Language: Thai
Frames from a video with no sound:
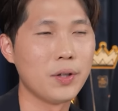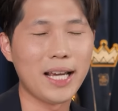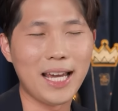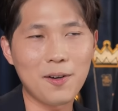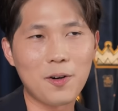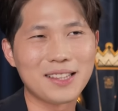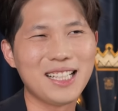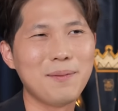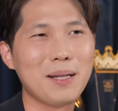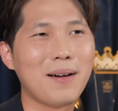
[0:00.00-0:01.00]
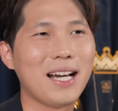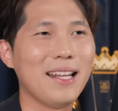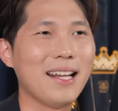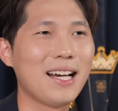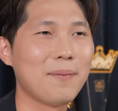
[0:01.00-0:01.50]
อยู่ในเฮดควอเตอร์ให
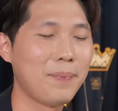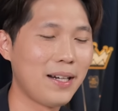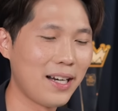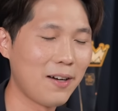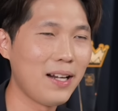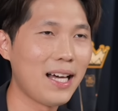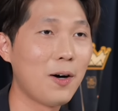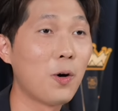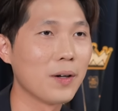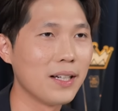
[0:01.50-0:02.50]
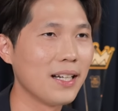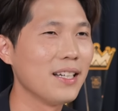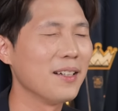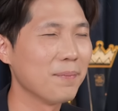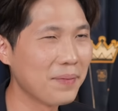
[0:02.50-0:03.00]
ม่ๆนะครับเป็นระยะเวลา6เดือน
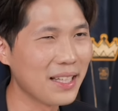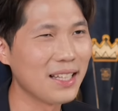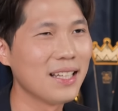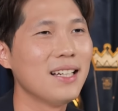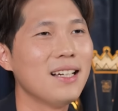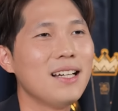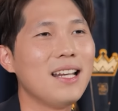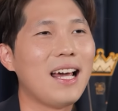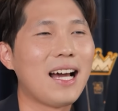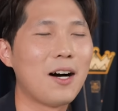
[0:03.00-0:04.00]
1ปีและ